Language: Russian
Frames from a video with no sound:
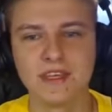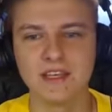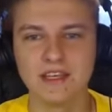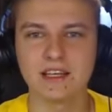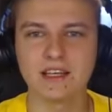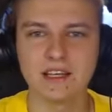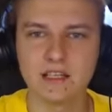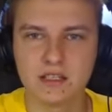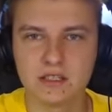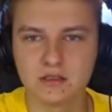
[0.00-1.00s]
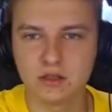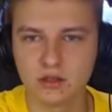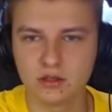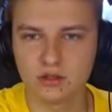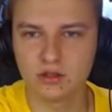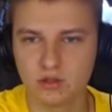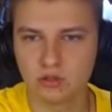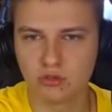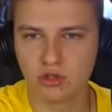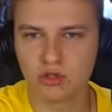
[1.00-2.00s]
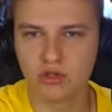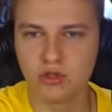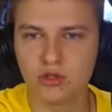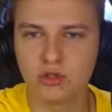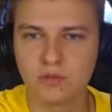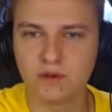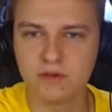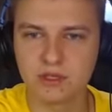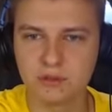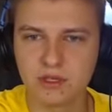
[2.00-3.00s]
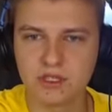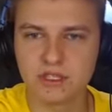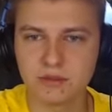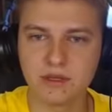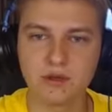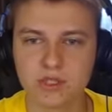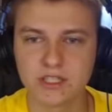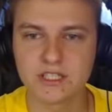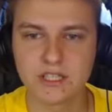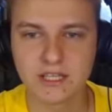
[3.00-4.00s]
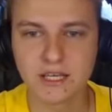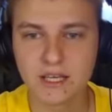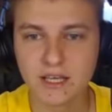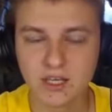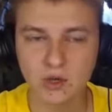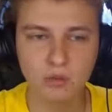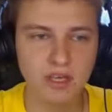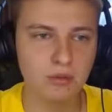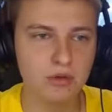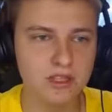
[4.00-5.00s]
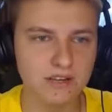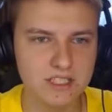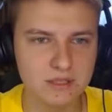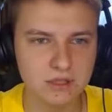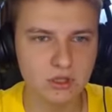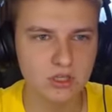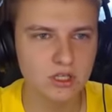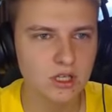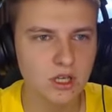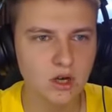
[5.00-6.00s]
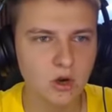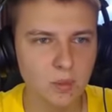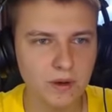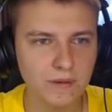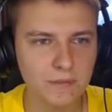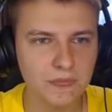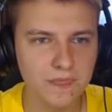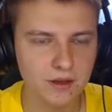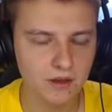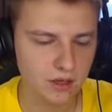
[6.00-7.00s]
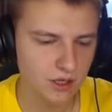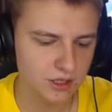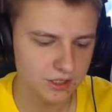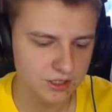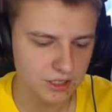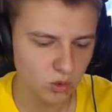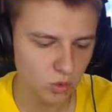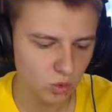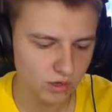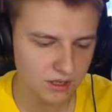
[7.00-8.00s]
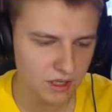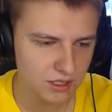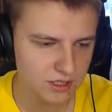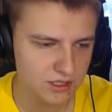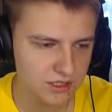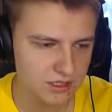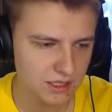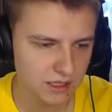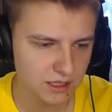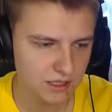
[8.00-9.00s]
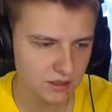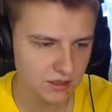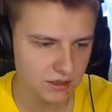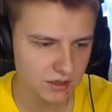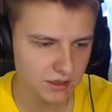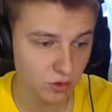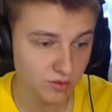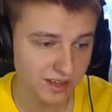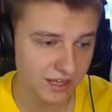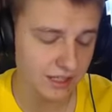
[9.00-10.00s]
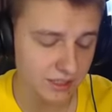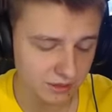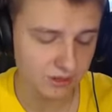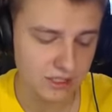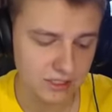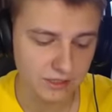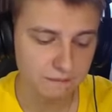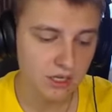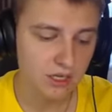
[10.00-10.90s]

И я на... Так, чуть-чуть повыше, мне кажется, мне нужно сделать. И у меня будет 3800. Опа, а, десятый уровень с этой э, новой арены, 12